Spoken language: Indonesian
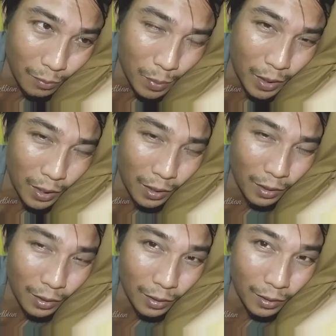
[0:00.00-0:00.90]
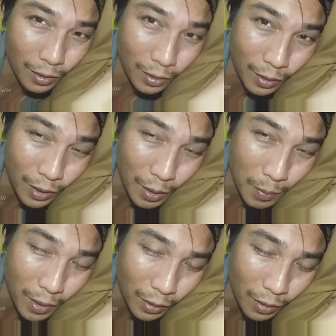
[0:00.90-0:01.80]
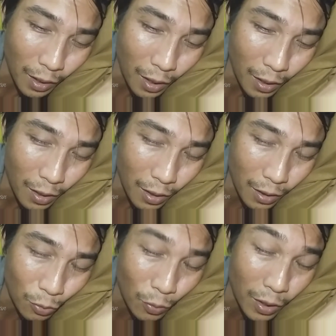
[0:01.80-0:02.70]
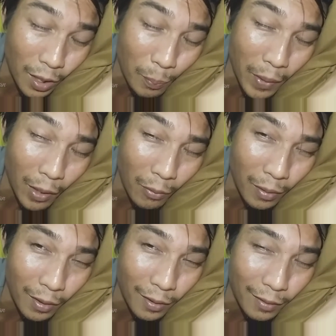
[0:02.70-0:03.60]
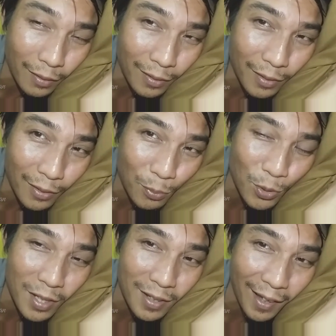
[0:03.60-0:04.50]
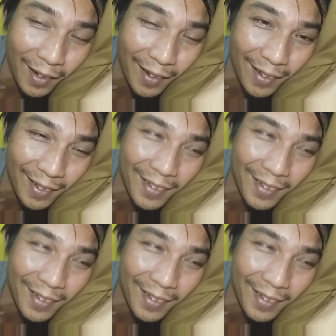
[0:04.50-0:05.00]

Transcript: bikin ini banget ah gue lagi pewek ini posisi enak